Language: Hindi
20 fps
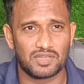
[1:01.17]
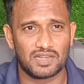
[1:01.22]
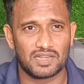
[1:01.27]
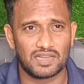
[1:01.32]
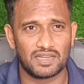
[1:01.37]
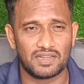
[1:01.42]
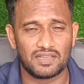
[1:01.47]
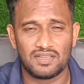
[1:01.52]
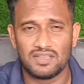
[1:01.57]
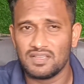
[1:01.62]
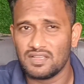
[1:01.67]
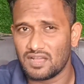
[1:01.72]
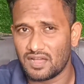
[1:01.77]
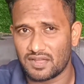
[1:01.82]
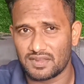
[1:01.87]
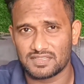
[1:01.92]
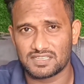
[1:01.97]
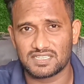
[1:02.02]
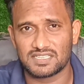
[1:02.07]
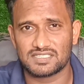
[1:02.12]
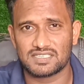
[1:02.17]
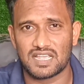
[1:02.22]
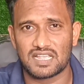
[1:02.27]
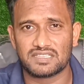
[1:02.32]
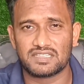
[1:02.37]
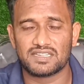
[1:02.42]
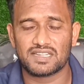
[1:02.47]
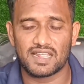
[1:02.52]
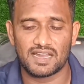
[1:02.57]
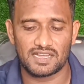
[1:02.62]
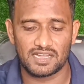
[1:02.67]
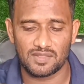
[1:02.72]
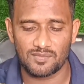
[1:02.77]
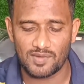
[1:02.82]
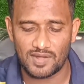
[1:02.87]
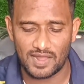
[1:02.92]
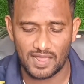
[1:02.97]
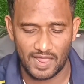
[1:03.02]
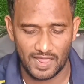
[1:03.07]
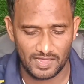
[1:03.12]
कर लेना और इसके साथ घंटी
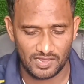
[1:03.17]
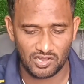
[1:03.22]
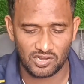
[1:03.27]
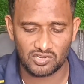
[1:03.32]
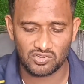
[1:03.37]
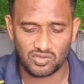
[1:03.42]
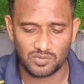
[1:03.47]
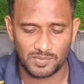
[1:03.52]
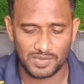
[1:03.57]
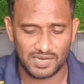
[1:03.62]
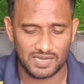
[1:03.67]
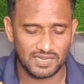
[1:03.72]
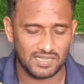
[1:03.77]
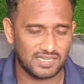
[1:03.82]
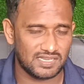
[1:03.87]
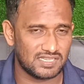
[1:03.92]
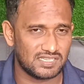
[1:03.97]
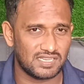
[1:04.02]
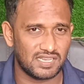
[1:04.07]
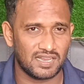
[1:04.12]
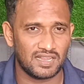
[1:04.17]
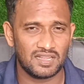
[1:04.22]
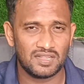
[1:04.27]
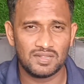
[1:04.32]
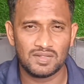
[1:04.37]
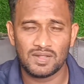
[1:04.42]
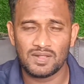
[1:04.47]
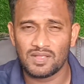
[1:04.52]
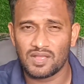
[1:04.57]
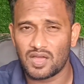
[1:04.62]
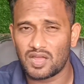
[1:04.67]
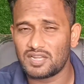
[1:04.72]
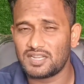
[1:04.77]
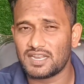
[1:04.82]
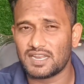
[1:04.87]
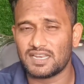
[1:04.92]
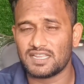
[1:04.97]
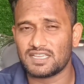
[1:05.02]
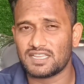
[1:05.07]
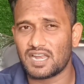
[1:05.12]
वाला आइकॉन को भी क्लिक कीजिएगा और
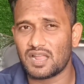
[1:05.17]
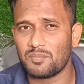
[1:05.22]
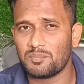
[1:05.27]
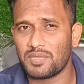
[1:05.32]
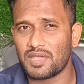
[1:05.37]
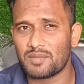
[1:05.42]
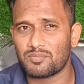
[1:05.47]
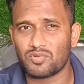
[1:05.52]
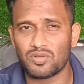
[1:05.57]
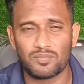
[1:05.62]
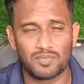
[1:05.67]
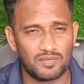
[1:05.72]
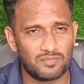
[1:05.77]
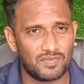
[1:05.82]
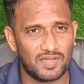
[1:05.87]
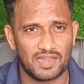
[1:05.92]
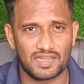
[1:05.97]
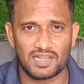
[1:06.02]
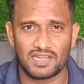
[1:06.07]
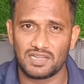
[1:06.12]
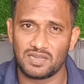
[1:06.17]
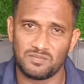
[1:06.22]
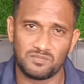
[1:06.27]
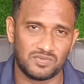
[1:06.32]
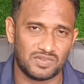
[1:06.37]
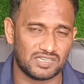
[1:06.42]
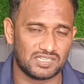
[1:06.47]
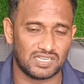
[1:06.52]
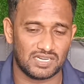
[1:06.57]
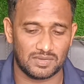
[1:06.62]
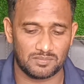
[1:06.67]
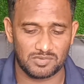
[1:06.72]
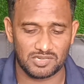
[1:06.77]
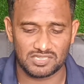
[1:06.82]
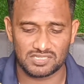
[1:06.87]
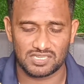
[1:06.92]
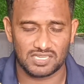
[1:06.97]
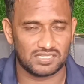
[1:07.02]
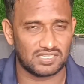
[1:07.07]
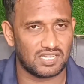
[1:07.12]
टेलीग्राम पे आपको मैं फाइनल टिप फर्दर
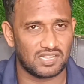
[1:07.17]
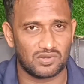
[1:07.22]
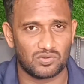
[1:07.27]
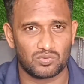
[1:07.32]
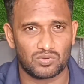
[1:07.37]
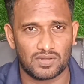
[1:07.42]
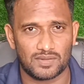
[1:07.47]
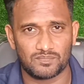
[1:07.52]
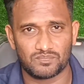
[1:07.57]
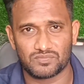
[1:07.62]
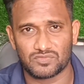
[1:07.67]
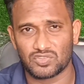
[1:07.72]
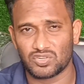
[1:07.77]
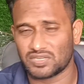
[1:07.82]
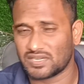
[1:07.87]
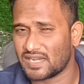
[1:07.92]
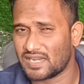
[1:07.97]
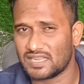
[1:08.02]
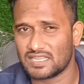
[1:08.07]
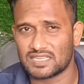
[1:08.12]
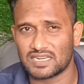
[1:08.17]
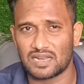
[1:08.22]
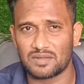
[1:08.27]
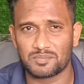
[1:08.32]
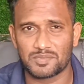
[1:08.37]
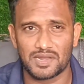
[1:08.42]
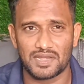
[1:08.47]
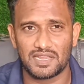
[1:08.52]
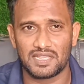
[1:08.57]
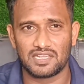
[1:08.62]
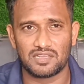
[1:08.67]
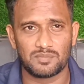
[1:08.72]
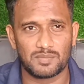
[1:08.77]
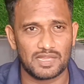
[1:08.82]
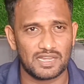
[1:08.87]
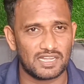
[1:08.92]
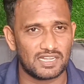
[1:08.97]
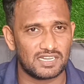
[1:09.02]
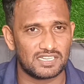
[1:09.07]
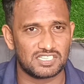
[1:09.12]
अपडेट देता रहूंगा तो टेलीग्राम का लिंक
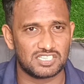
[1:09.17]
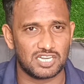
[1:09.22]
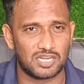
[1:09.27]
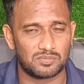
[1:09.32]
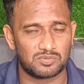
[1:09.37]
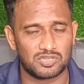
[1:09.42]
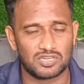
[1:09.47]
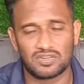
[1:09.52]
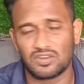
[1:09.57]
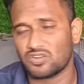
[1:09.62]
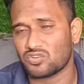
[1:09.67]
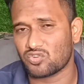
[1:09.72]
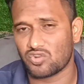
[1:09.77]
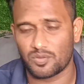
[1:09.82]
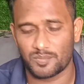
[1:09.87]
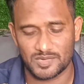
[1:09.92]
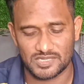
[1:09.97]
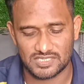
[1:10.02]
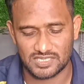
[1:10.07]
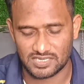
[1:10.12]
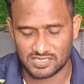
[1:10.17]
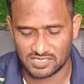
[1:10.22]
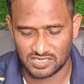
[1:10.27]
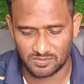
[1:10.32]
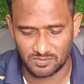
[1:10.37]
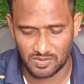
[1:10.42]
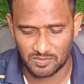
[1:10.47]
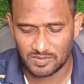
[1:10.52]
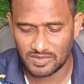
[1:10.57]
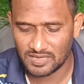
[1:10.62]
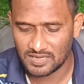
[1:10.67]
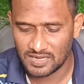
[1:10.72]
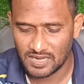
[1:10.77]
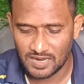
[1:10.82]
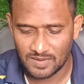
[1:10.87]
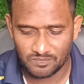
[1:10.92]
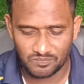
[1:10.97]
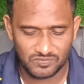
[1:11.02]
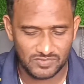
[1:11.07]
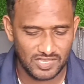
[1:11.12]
मैंने डिस्क्रिप्शन और कॉमेंट सेक्शन में भी
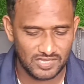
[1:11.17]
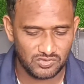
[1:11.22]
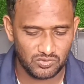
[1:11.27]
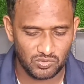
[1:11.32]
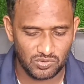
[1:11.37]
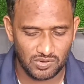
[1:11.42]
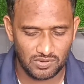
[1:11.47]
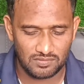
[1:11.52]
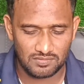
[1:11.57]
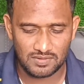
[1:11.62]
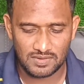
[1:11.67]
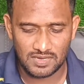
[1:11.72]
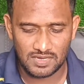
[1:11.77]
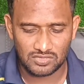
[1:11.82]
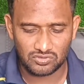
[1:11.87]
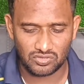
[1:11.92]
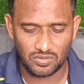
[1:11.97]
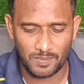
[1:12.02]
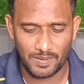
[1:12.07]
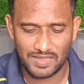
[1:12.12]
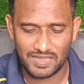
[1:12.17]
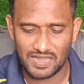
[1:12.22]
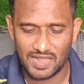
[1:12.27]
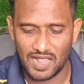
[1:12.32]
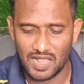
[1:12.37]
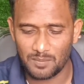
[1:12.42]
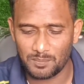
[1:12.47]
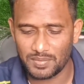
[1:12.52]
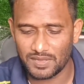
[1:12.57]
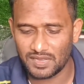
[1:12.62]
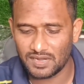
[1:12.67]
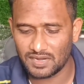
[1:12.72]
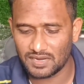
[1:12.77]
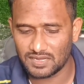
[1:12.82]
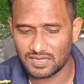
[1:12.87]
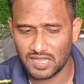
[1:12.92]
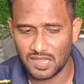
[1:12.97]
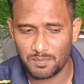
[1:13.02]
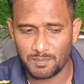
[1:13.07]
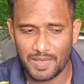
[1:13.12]
दे चुका हूँ तो भाई यहाँ पर
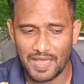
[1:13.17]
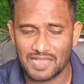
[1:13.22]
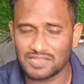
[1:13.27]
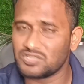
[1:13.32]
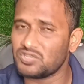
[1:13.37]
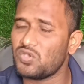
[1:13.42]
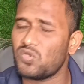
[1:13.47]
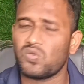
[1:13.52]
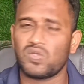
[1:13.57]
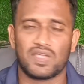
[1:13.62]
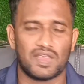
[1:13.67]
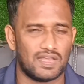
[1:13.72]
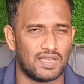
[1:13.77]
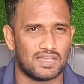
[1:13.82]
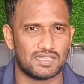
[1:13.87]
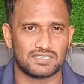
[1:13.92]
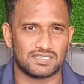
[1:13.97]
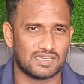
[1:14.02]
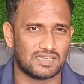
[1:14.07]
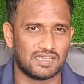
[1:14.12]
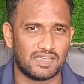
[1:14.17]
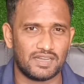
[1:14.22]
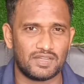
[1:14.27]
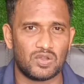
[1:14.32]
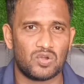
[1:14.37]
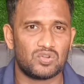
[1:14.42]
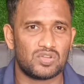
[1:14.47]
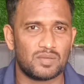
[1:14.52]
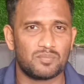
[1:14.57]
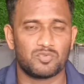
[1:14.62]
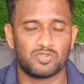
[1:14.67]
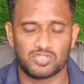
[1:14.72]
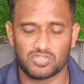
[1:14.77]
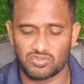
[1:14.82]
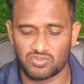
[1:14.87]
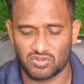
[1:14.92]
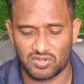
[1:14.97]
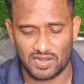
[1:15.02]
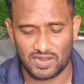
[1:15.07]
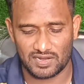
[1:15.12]
ये मैच क्यों खेलना चाहिए ये डाउट आपको
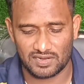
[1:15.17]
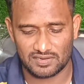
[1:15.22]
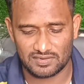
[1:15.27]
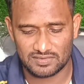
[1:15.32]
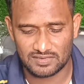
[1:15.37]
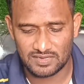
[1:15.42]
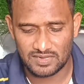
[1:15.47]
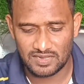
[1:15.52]
जरूर आएगा